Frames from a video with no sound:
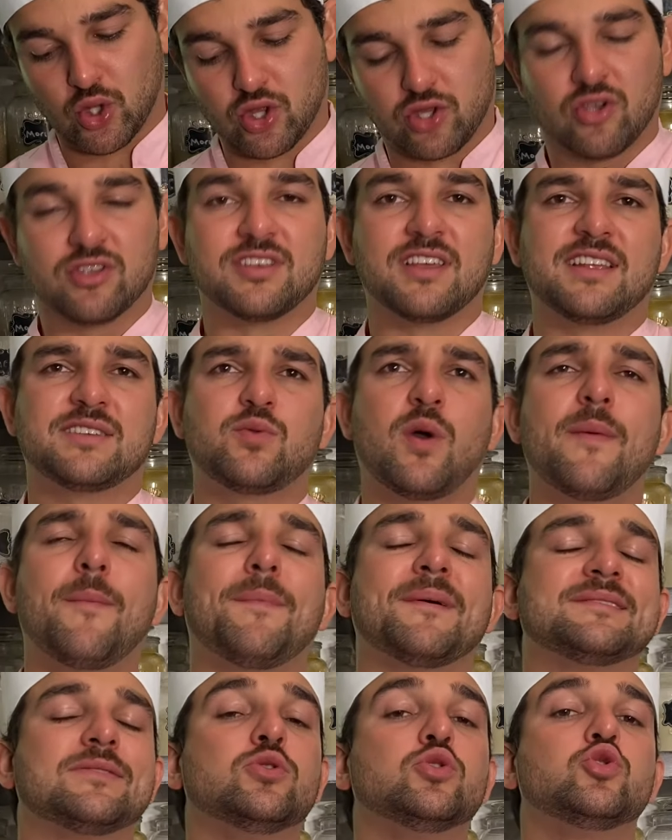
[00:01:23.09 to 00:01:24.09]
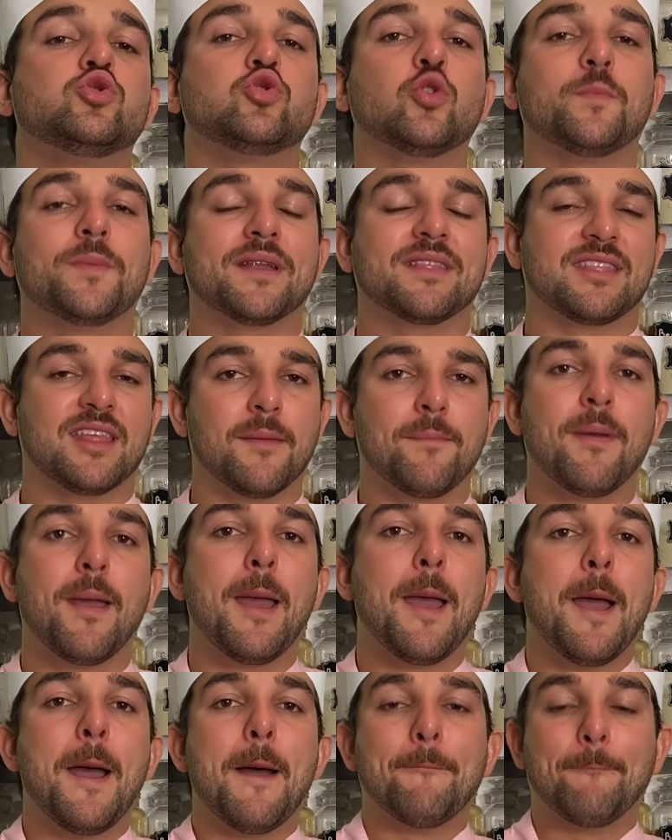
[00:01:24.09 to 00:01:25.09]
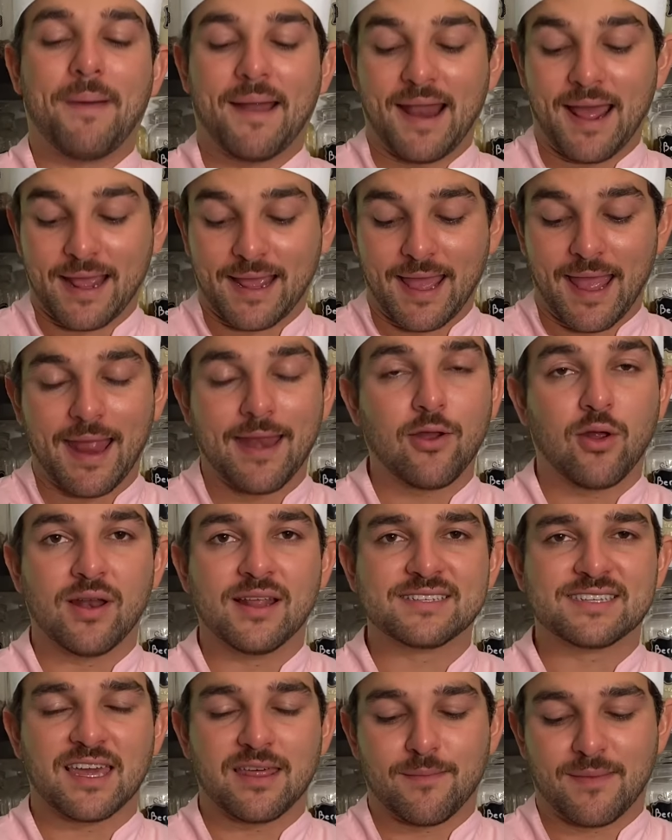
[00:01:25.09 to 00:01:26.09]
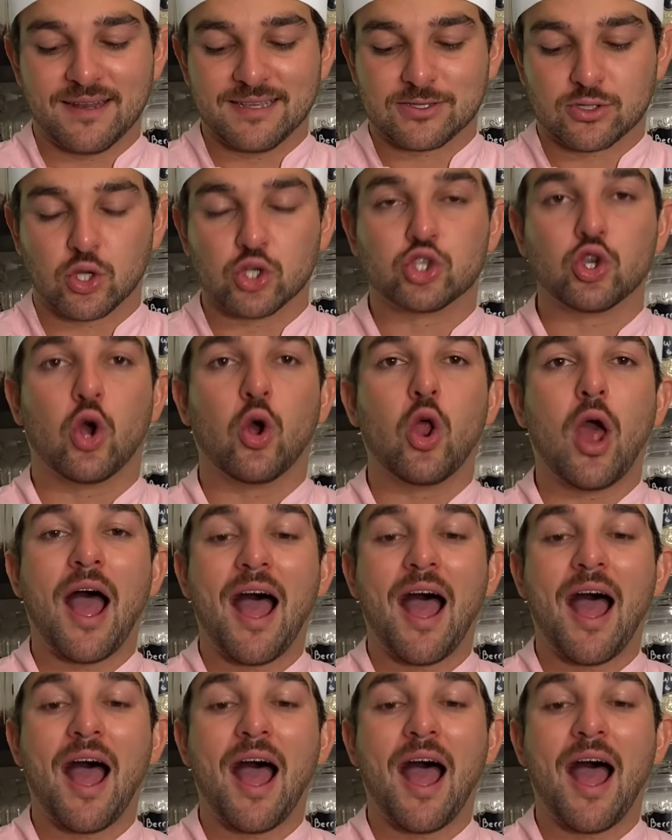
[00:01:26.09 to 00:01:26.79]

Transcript: Entonces les voy a pasar un super tip para que no les quede mariscoso.